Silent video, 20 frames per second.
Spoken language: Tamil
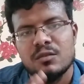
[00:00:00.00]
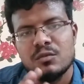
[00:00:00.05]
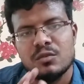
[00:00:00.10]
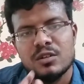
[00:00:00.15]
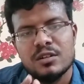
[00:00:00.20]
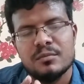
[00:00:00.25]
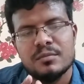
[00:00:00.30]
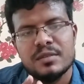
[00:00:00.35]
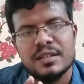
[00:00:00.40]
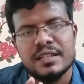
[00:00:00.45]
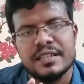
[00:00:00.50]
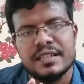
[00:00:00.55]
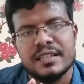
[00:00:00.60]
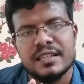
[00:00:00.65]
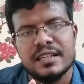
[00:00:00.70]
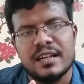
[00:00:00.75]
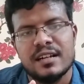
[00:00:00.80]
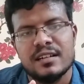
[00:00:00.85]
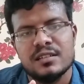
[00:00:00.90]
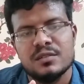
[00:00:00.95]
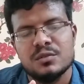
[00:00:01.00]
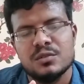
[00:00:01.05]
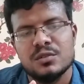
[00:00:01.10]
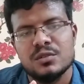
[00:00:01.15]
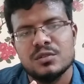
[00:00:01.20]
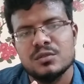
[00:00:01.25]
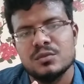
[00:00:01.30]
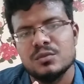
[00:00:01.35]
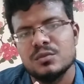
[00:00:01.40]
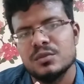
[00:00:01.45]
உடன்படிக்கை
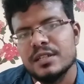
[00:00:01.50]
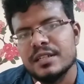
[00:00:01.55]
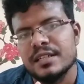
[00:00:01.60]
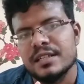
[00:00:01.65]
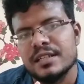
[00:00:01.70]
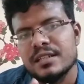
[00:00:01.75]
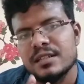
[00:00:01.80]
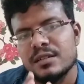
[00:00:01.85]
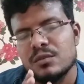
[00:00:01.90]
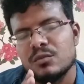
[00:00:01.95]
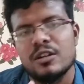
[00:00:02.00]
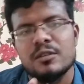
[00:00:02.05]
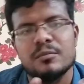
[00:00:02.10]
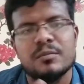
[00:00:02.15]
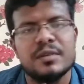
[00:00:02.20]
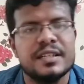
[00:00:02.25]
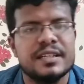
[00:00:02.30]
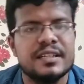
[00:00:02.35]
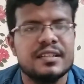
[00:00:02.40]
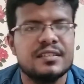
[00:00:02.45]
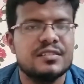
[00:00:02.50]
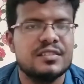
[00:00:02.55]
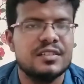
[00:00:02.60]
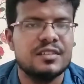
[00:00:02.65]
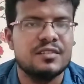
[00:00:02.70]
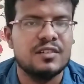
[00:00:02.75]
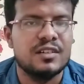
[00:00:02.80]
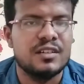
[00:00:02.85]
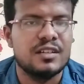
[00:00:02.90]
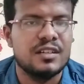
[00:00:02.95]
ஆண்டவரோடு கூட உடன்படிக்கை
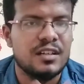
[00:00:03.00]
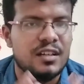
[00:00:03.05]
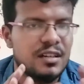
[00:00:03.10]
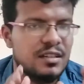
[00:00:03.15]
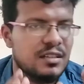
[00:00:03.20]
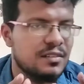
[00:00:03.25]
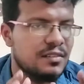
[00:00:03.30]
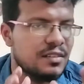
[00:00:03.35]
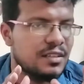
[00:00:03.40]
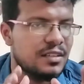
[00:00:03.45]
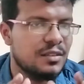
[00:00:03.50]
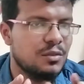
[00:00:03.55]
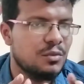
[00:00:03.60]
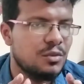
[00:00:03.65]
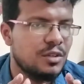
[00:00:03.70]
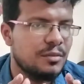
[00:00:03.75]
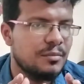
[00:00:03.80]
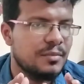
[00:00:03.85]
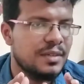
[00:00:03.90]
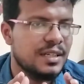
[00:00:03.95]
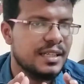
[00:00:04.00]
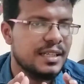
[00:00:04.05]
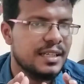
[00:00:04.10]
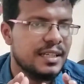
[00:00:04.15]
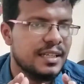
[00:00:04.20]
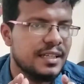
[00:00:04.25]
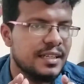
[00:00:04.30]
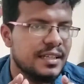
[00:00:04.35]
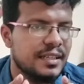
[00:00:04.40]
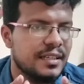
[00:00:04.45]
செய்வார்கள் ஆண்டவர் அந்த
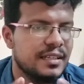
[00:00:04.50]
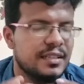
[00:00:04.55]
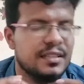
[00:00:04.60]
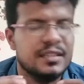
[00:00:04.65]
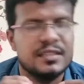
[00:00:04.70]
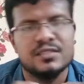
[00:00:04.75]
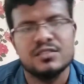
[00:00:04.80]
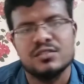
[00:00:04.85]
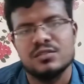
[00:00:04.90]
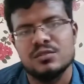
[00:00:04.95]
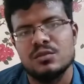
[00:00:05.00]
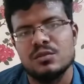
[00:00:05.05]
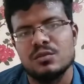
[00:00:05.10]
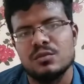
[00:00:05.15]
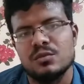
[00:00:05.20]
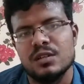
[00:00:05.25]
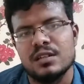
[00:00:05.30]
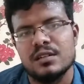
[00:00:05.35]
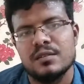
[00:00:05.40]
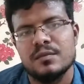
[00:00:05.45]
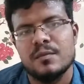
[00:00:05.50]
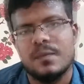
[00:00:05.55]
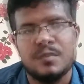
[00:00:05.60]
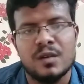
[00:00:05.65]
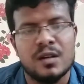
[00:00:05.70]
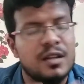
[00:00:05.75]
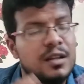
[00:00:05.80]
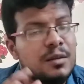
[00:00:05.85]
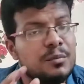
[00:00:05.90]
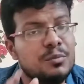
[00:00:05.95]
உடன்படிக்கையை ஏற்றுக்கொள்வார்
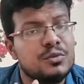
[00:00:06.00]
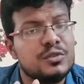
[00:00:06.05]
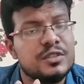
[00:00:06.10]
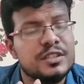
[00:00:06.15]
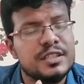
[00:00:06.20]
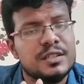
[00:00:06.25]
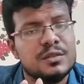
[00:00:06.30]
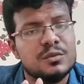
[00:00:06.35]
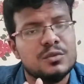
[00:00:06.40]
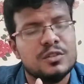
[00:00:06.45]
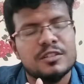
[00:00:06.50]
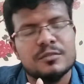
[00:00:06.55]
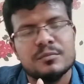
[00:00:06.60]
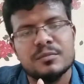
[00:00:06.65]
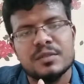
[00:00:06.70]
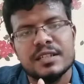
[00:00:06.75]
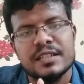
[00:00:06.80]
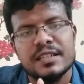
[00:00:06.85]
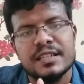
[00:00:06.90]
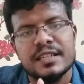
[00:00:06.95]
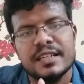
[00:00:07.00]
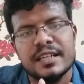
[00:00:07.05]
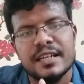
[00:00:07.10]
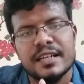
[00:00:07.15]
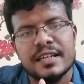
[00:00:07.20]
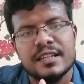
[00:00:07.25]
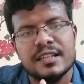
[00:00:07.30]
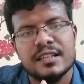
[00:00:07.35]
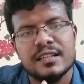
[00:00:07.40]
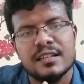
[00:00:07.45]
ஆனால் புதிய உடன்படிக்கையை
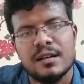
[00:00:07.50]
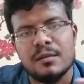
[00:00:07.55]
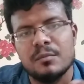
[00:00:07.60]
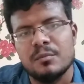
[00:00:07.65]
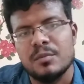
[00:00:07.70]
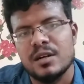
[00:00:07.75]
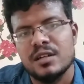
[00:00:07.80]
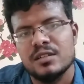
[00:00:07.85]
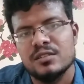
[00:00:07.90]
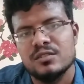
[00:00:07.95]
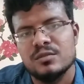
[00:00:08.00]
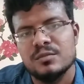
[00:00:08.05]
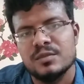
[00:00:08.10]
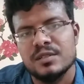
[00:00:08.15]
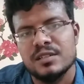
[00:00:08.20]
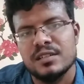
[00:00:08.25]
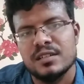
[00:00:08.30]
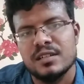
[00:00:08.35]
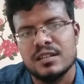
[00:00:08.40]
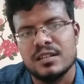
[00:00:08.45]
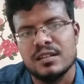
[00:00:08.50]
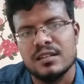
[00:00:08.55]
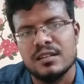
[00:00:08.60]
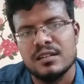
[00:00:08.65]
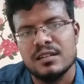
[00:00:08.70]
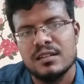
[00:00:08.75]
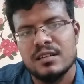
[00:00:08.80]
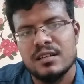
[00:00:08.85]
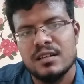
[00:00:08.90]
நாம் பார்த்தோம் என்றால்